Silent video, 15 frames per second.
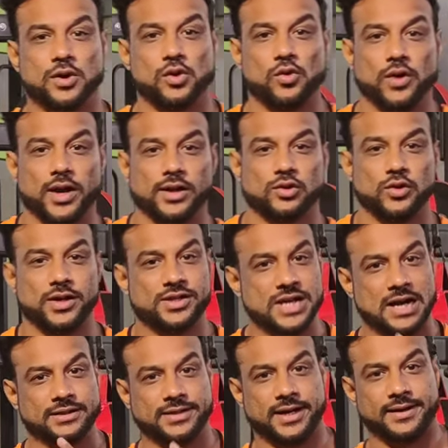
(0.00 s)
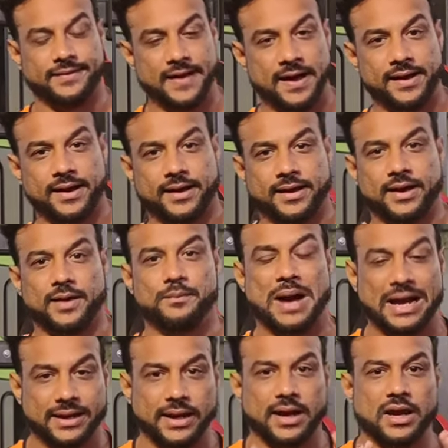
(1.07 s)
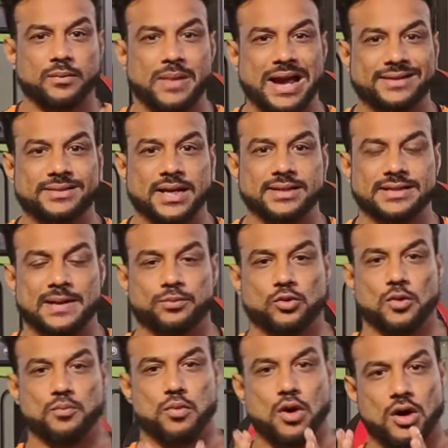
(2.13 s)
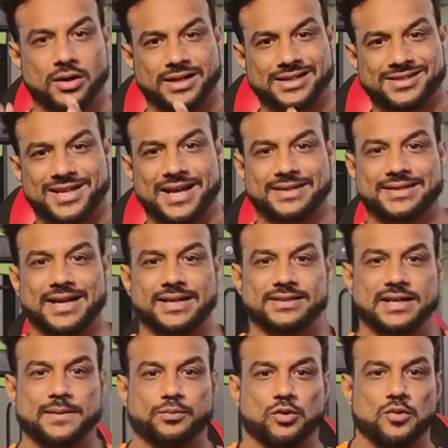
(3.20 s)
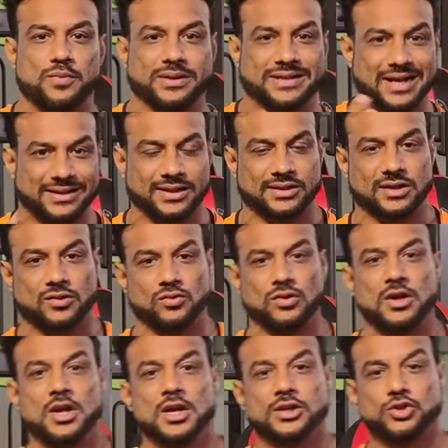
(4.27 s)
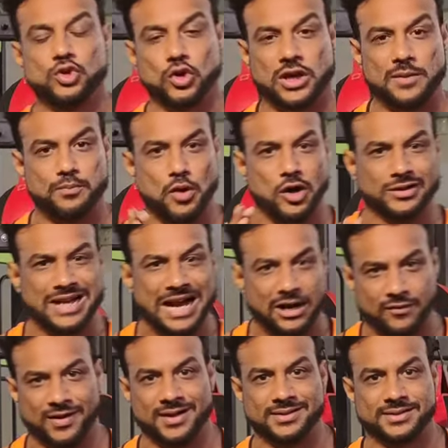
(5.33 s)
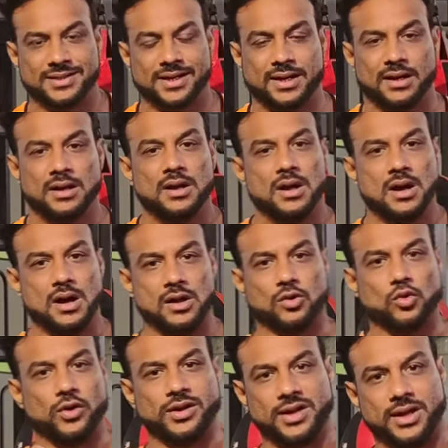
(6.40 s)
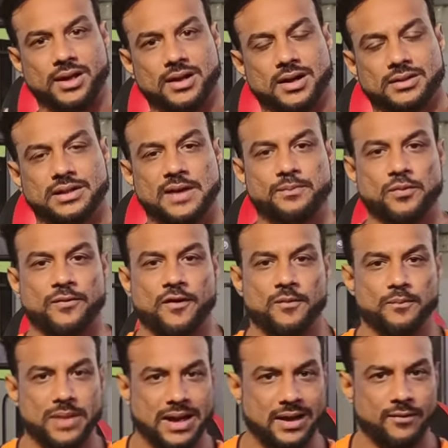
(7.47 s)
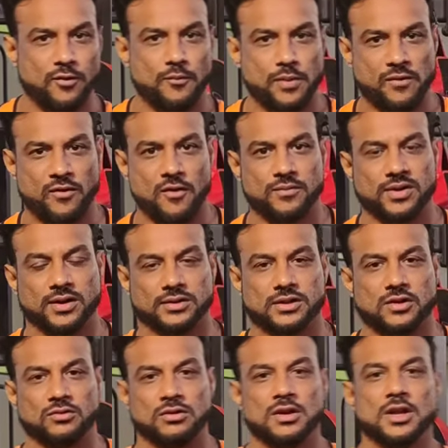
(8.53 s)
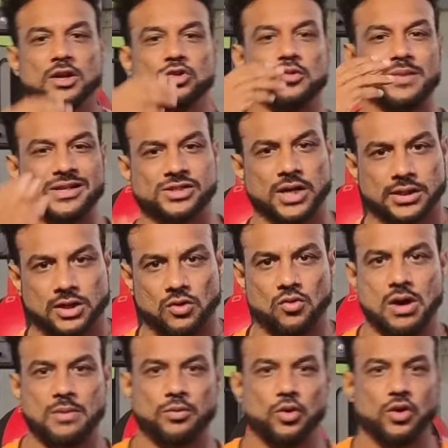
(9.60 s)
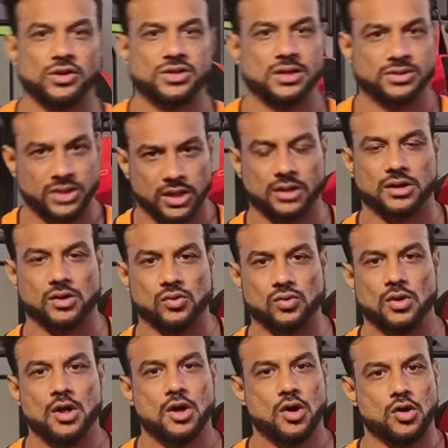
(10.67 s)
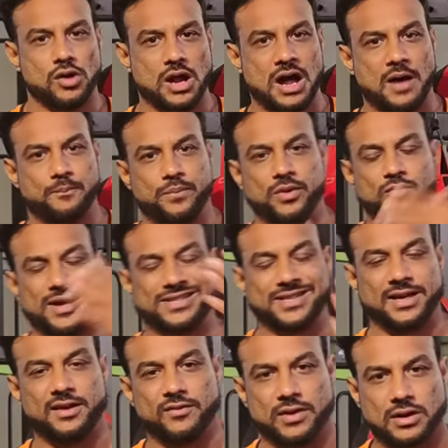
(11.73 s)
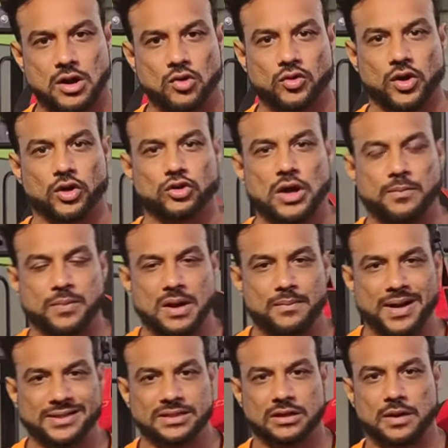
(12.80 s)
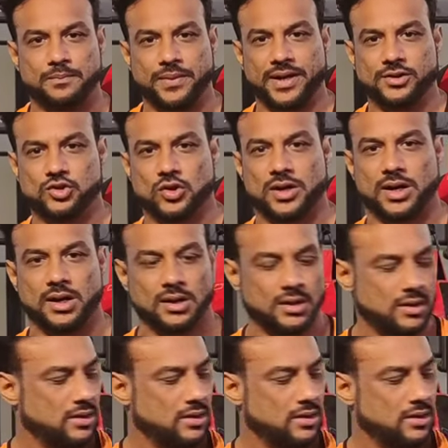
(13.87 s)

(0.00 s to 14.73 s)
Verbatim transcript: करोगे तो ये चार सेट ध्यान रखें बाकी एक मैं एक्सरसाइज आपको बहुत अच्छी एक्सरसाइज आपको बता देता हूँ जो कि बहुत एडवांस है हर कोई नहीं करता है परफॉर्म मैं वो परफॉर्म करता हूँ तो मैं चाहता हूँ आप लोगों के साथ शेयर करूँ और आप भी वैसे ही वर्कआउट करें तो आपका बाइसक का पीक जो है